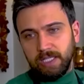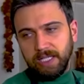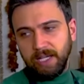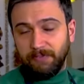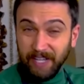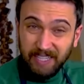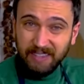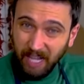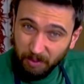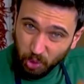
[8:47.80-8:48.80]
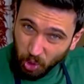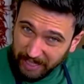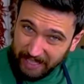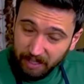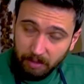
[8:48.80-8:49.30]
آه، الفخذ طعمته
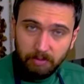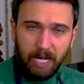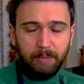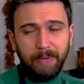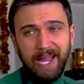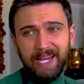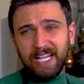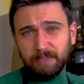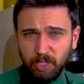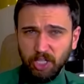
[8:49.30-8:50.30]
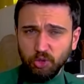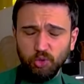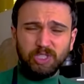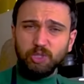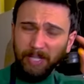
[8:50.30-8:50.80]
غير هلا محلات بيحطوا
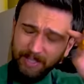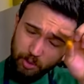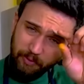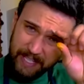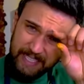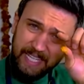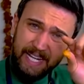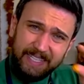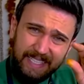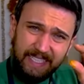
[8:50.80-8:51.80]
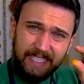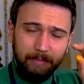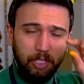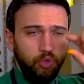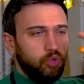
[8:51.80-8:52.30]
بس شو بيحطوا فخذ قليل يعني
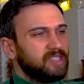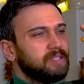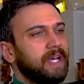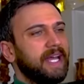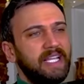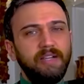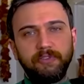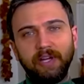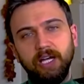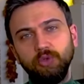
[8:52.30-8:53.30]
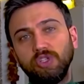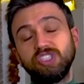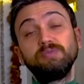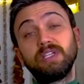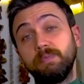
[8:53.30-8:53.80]
بيحطوا قسم قليل فخاد
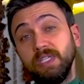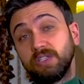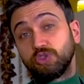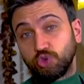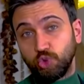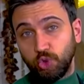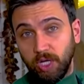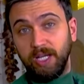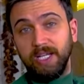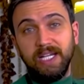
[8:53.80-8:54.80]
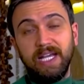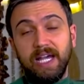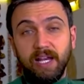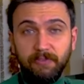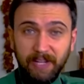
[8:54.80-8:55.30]
وقسم كبير صدوره
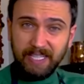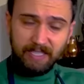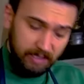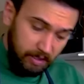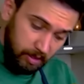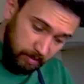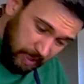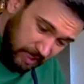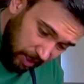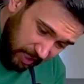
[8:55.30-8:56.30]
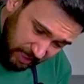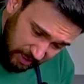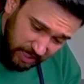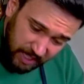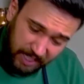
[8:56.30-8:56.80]
الفخذ
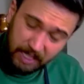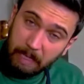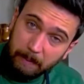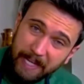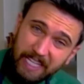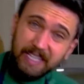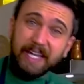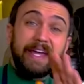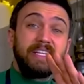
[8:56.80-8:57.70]
بطريقتنا نحن بالبيت غير